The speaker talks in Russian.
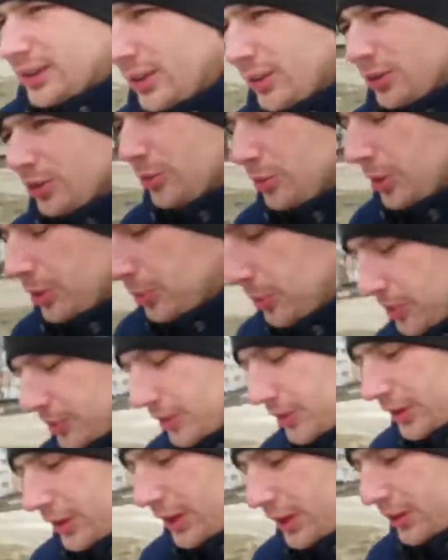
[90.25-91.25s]
Не успел
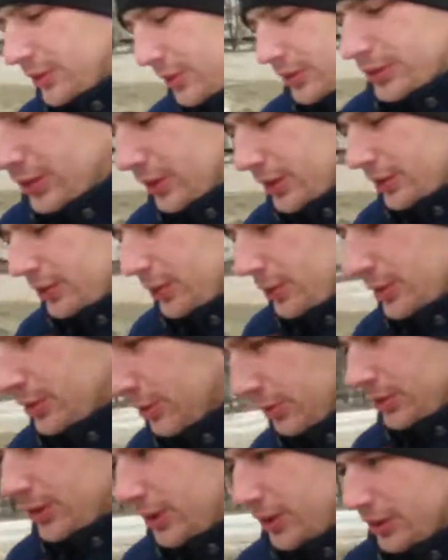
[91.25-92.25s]
поздравить, сразу
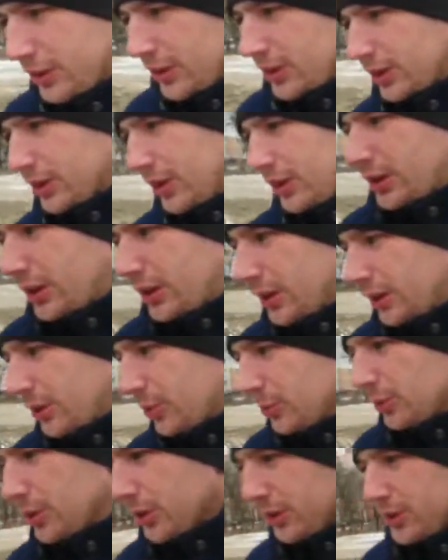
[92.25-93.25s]
говорит, реально
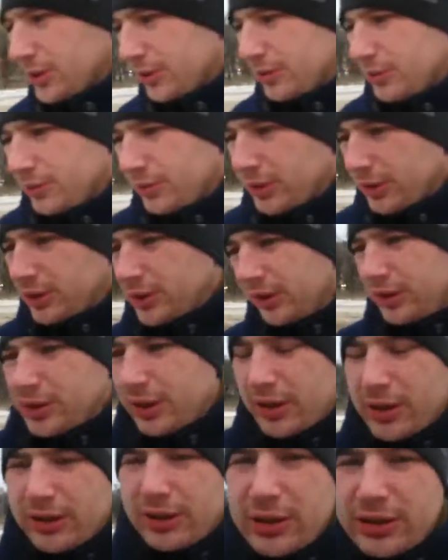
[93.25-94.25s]
холодно в
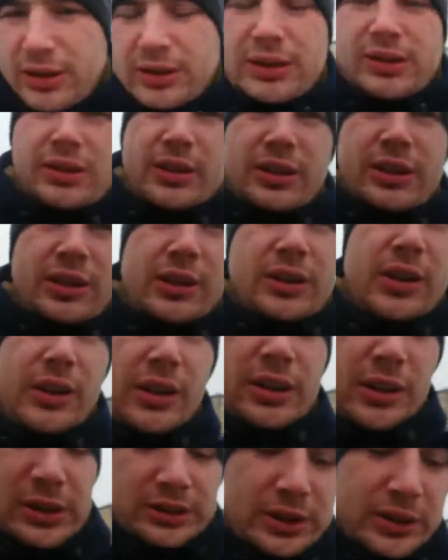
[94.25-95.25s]
квартире.
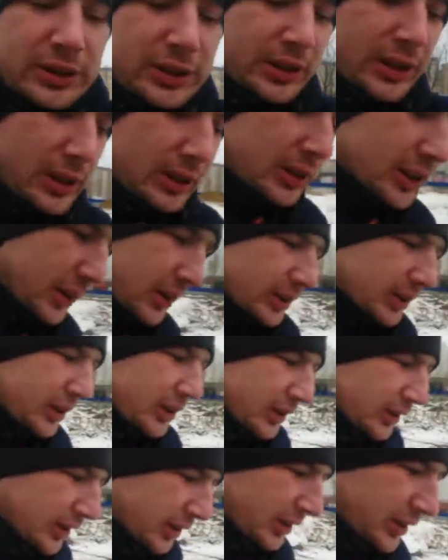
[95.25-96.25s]
Реально.
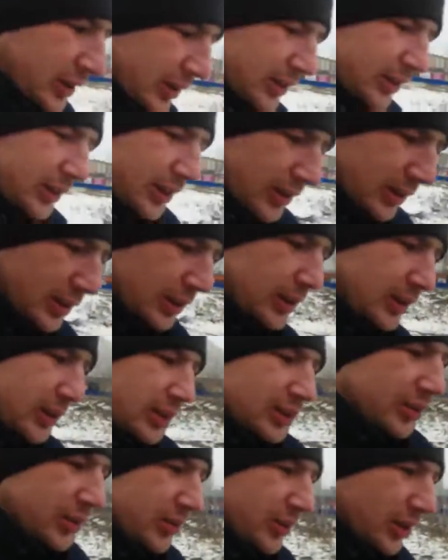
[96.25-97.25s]

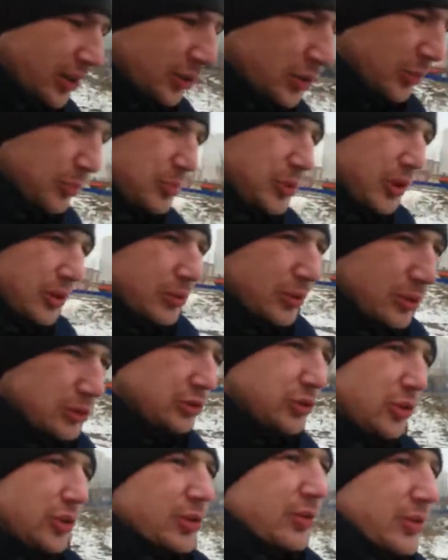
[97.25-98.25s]
Сразу первое,
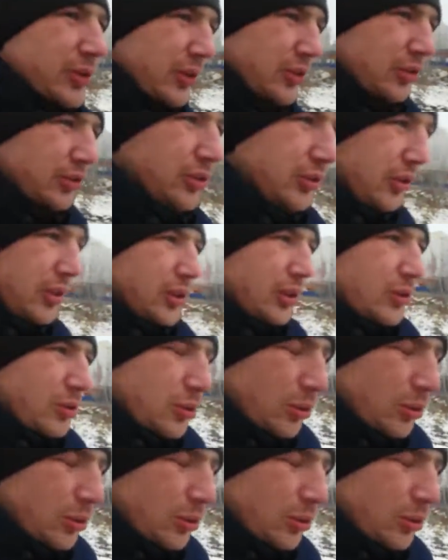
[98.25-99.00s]
что говорит человек,